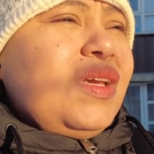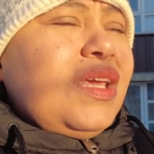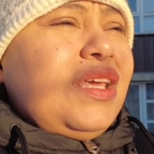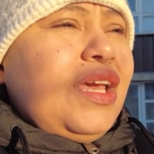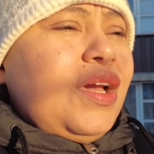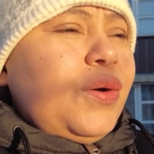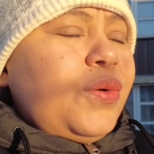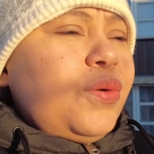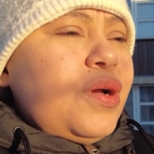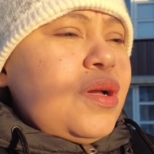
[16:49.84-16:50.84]
que
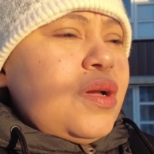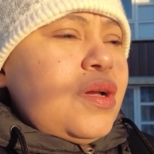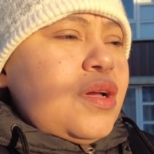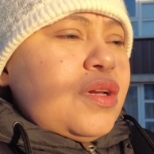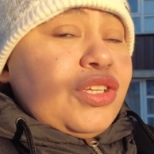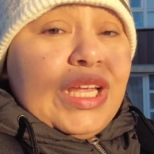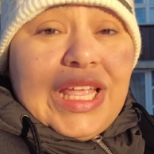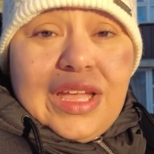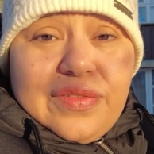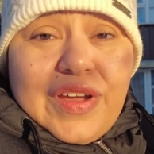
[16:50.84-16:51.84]
eu já
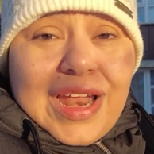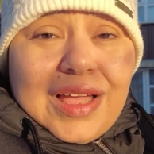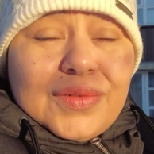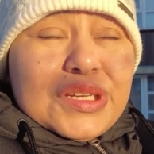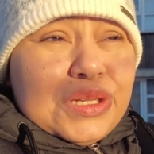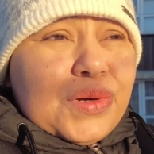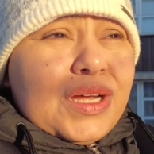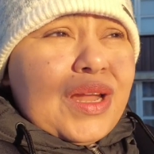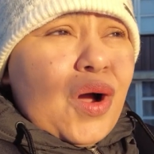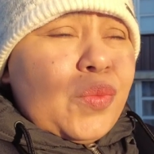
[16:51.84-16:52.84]
tenha falado aqui no
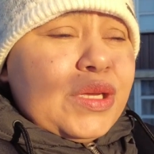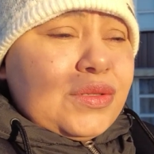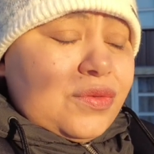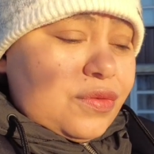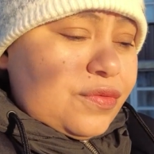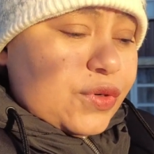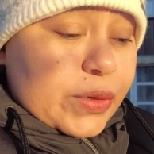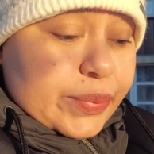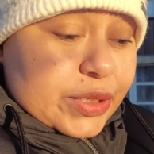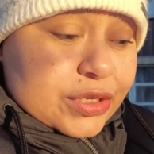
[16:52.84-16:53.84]
canal, mas eu vou
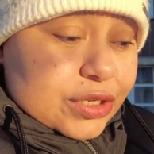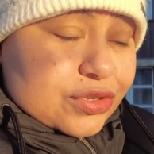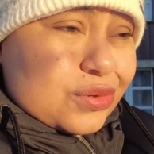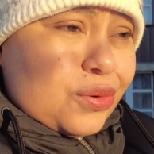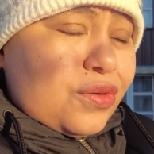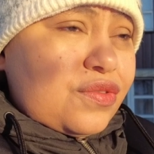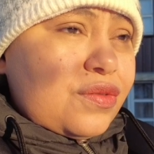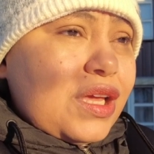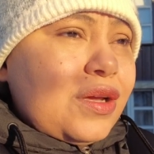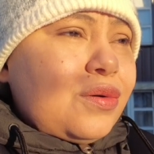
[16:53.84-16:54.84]
repetir de novo.
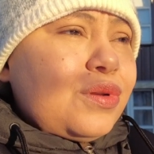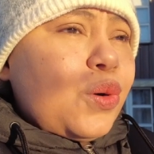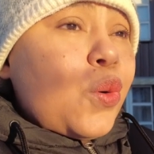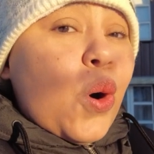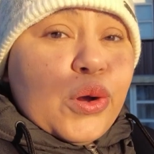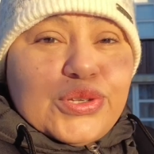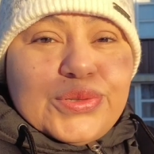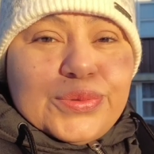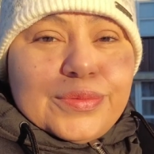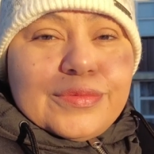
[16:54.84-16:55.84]
Eu não
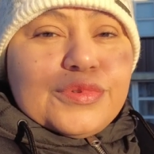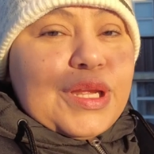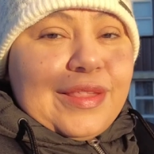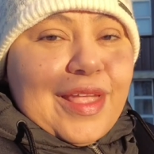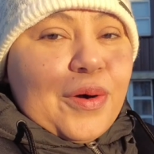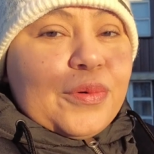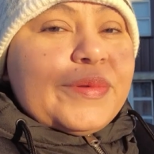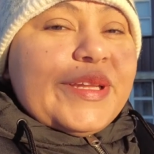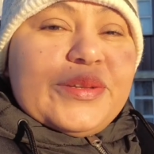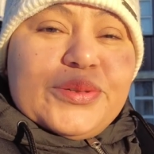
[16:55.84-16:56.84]
gosto do Natal
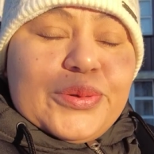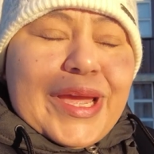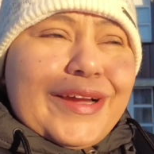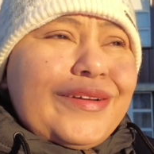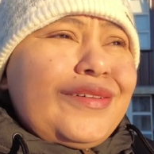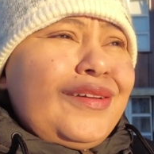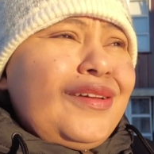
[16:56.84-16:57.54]
na Noruega.